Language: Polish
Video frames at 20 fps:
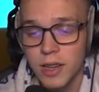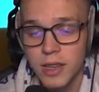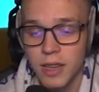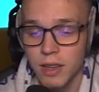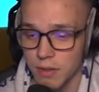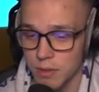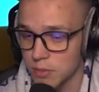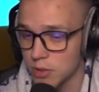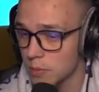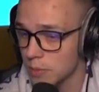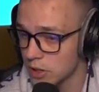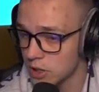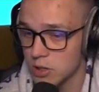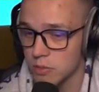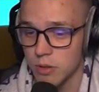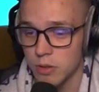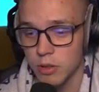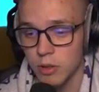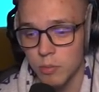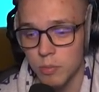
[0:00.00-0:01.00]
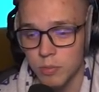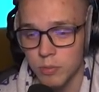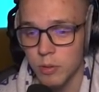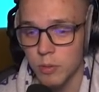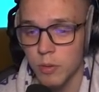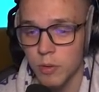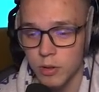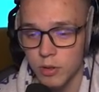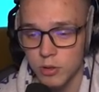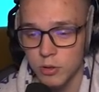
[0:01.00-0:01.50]
nie wiem, zobaczymy, to, to
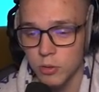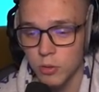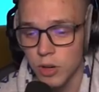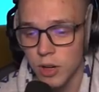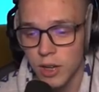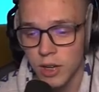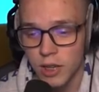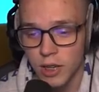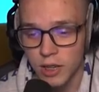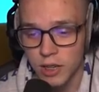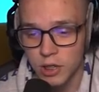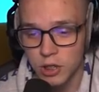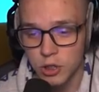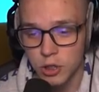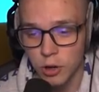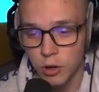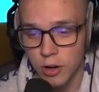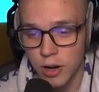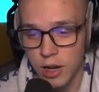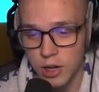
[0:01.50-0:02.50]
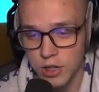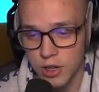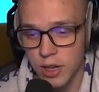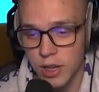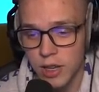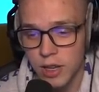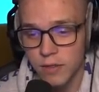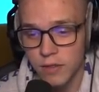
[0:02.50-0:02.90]
po prostu e, się okaże.